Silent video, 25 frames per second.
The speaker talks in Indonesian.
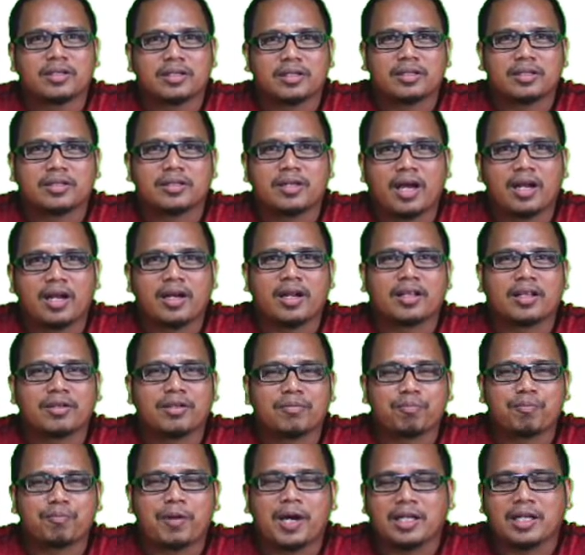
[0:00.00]
tidak ada
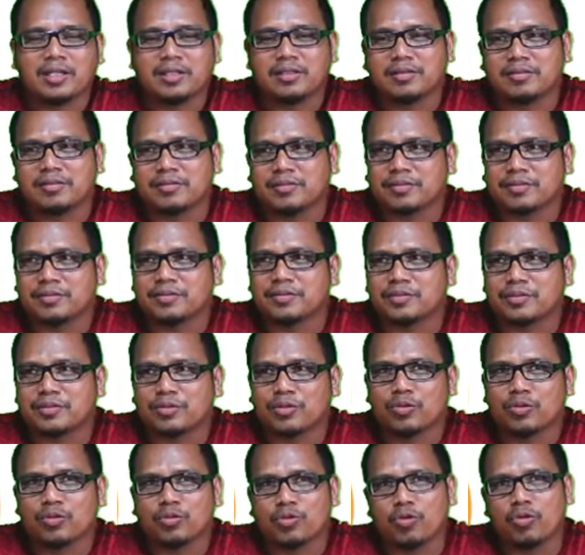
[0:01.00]
tempat
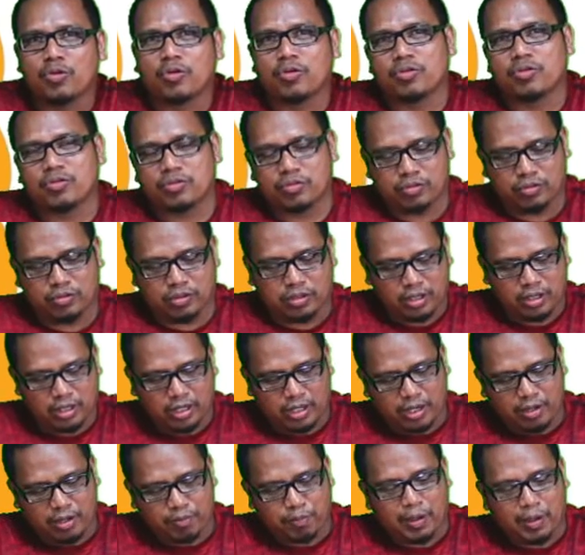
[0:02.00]
untuk
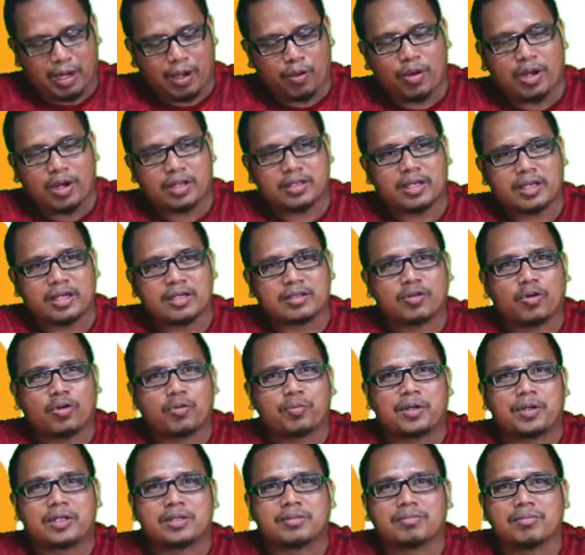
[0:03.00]
eh, perawatan
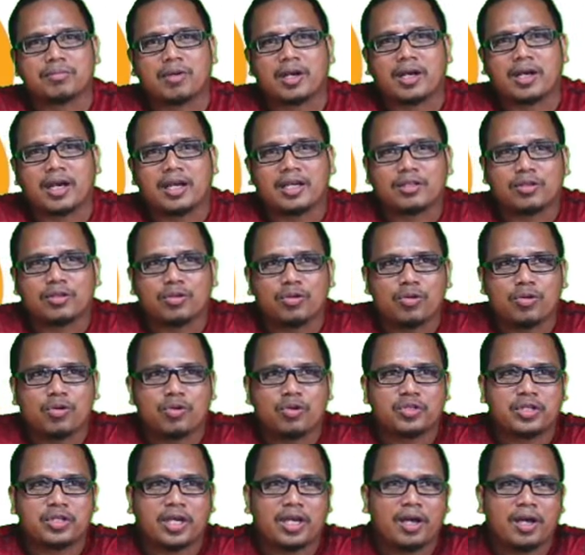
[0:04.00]
COVID. Maka
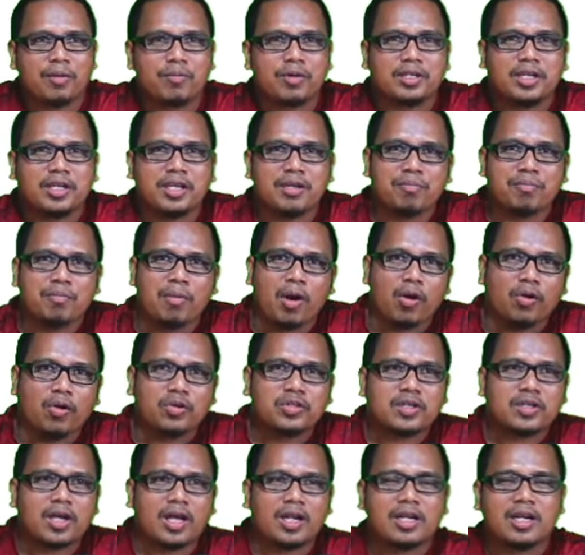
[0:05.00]
itu saya menghimbau
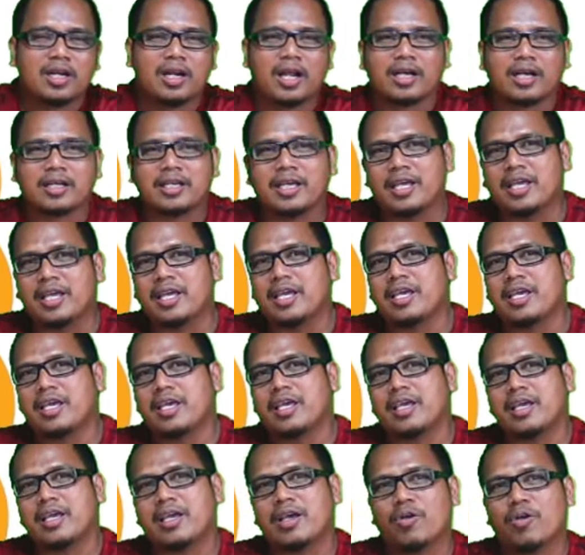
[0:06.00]
sekali lagi
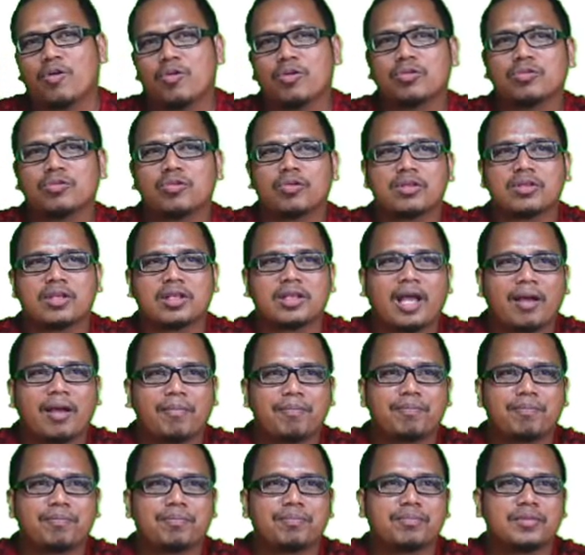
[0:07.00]
untuk
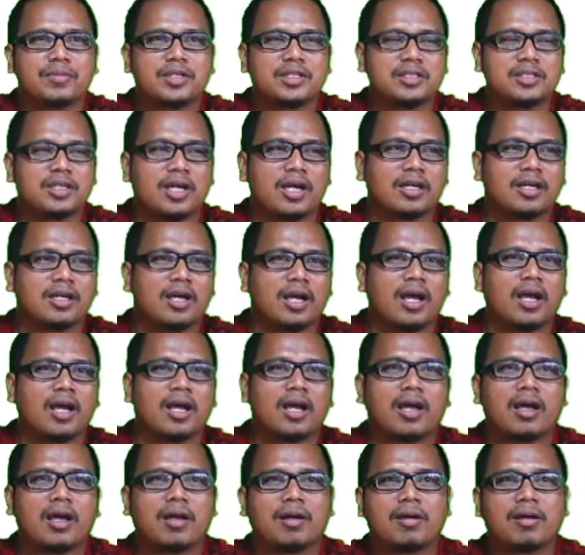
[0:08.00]
tetap
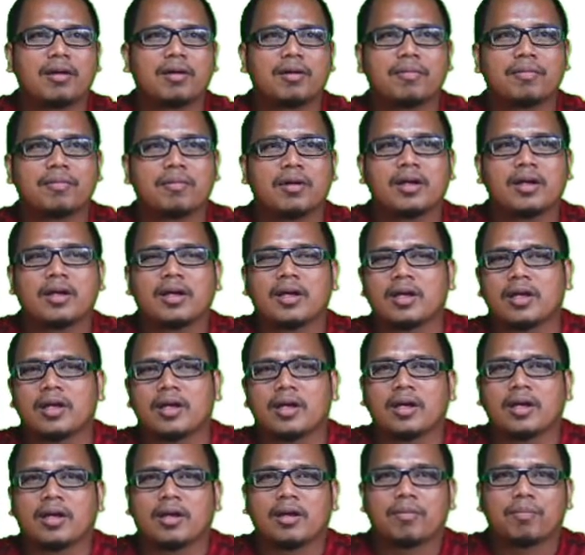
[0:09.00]
menjaga
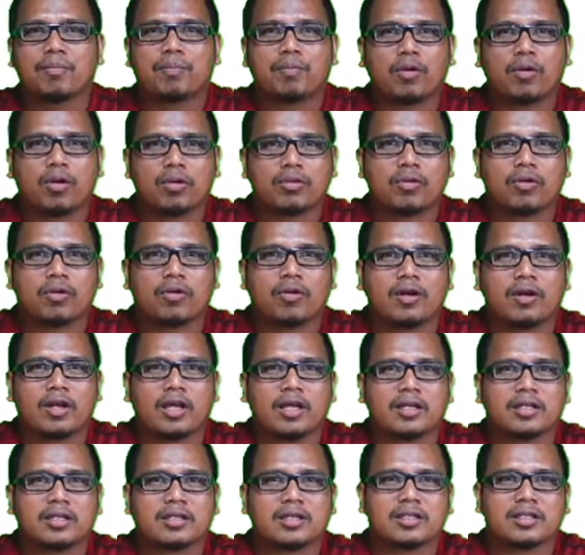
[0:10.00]

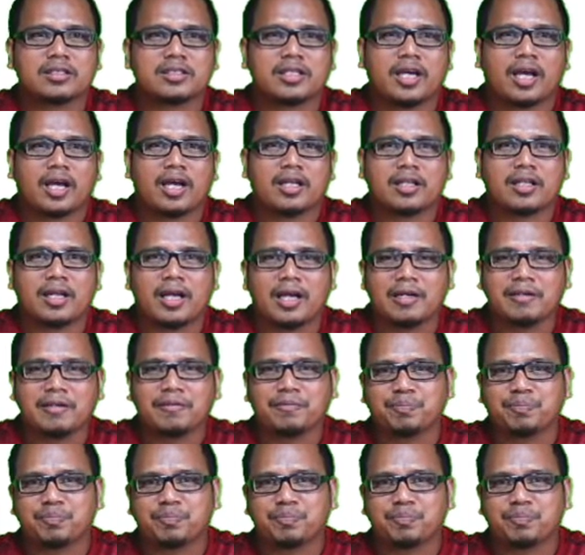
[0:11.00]
protokoler kesehatan,